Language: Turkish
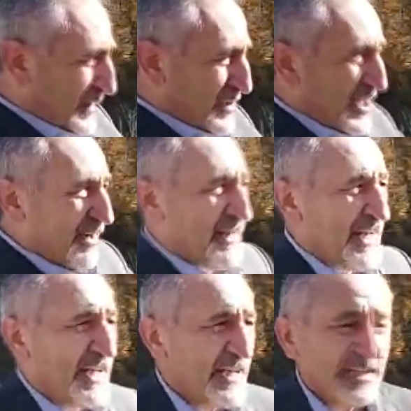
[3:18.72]

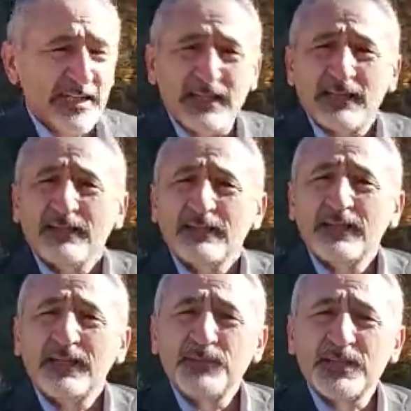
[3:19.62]
çevreyle ilgili
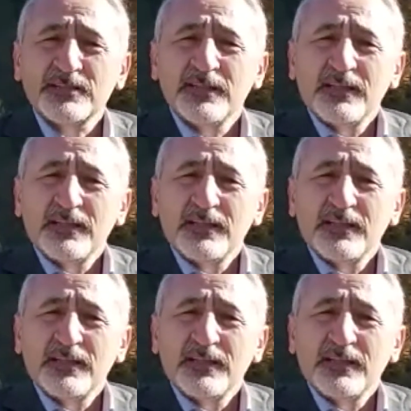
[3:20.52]
e, bir